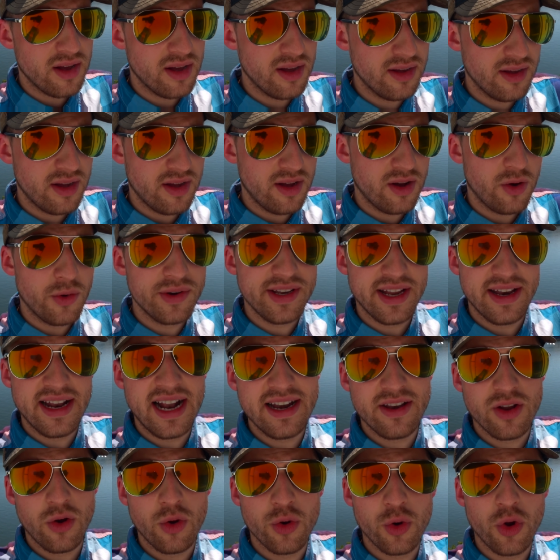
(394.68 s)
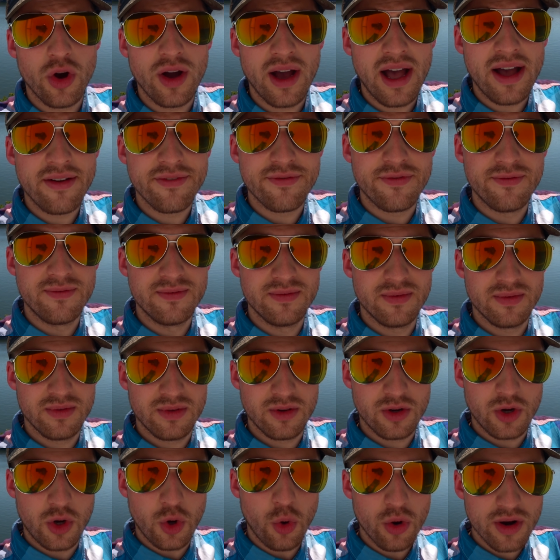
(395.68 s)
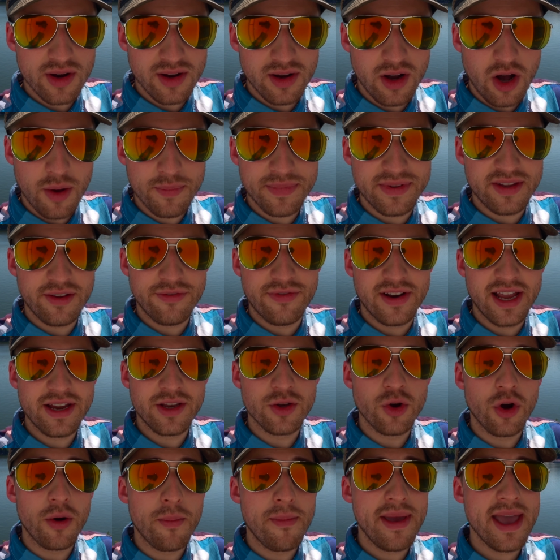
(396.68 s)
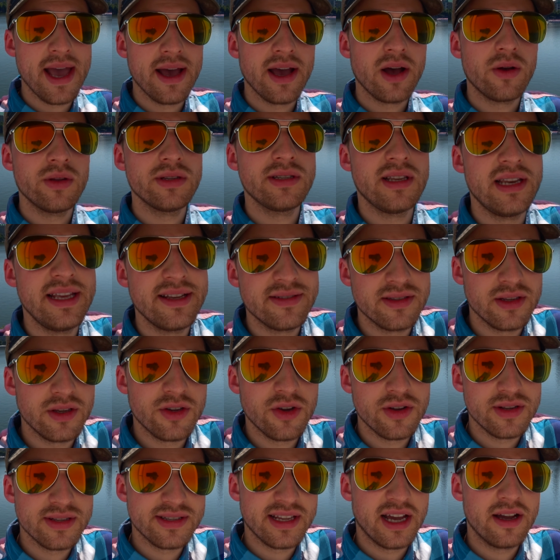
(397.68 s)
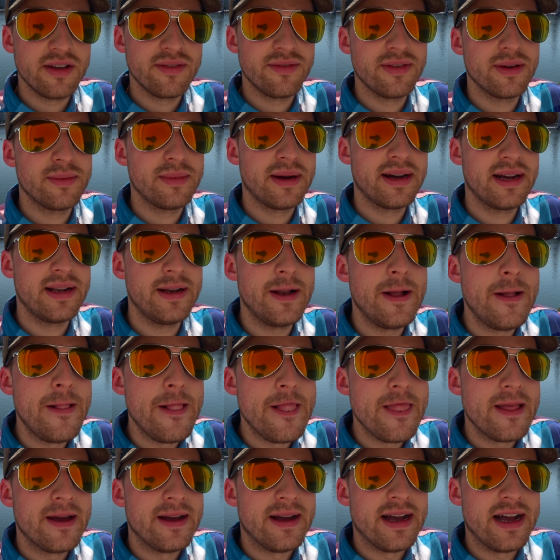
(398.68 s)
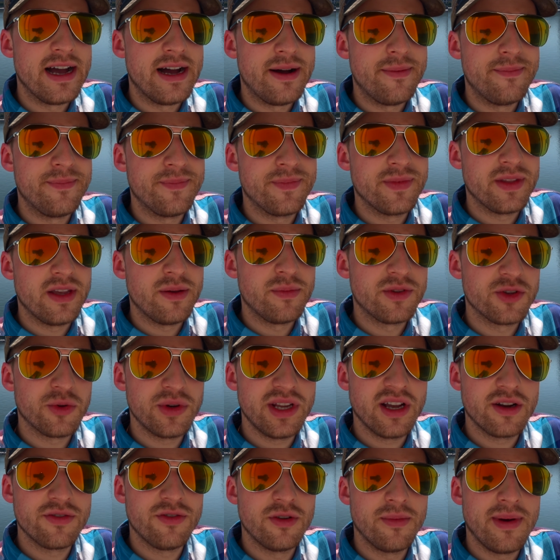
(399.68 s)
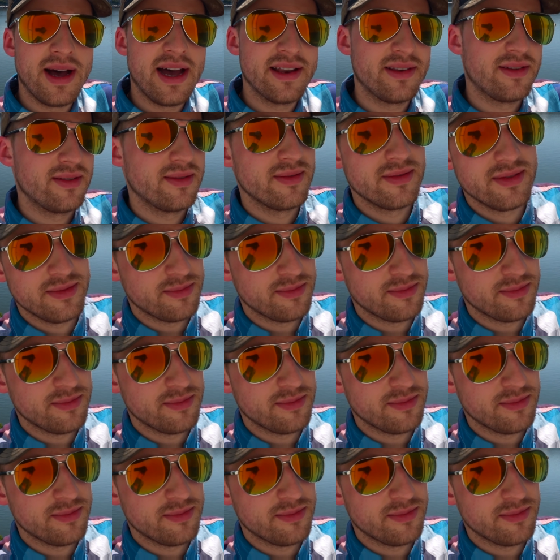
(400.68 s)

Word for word: äh, und dann halt auch noch gucken, ob sie vielleicht noch mehr rauslesen können. Sagen wir mal, ähm, im Zodiac-Format